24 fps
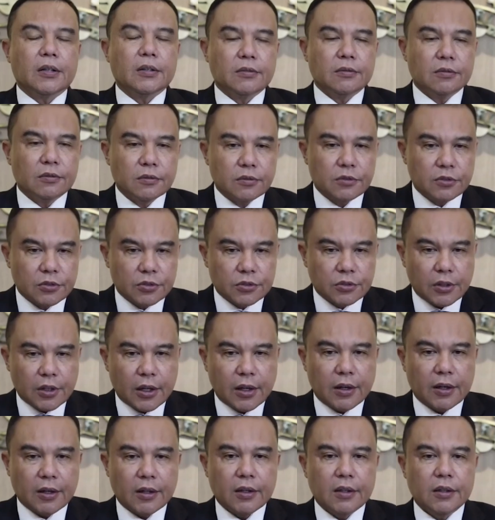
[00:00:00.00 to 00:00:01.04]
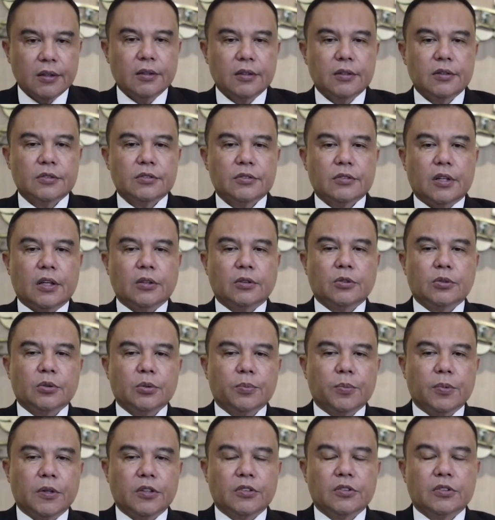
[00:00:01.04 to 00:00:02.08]
Sufmi Dasko Ahmad, Ketua
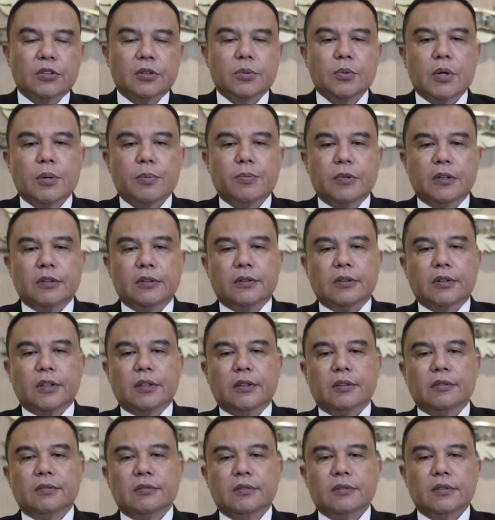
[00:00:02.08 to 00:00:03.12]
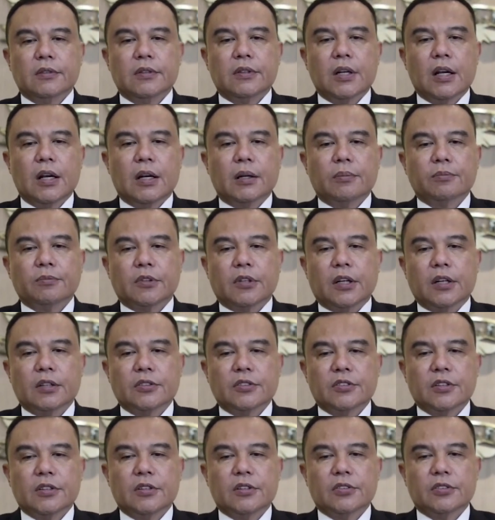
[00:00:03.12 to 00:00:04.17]
Harian DPP Partai Gerindra,
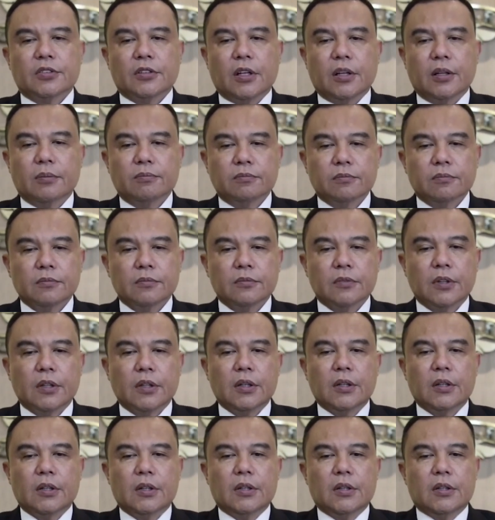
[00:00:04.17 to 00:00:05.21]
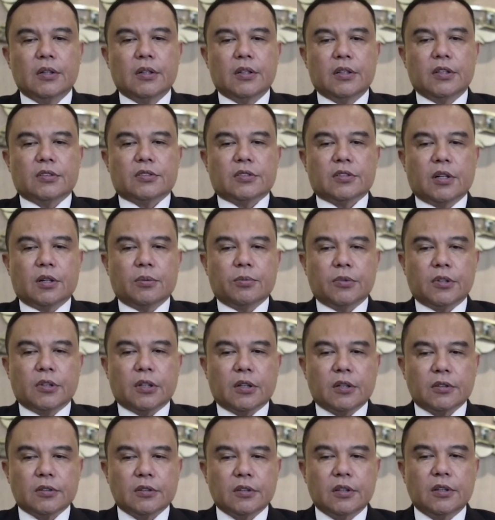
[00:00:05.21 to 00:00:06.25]
menegaskan bahwa nama kabinet untuk pemerintahan Prabowo
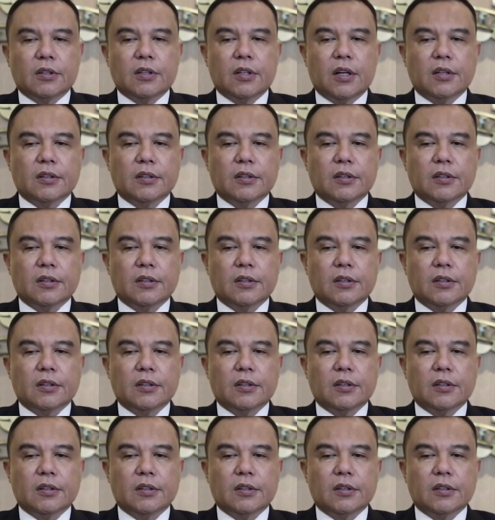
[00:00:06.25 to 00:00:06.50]
Gibran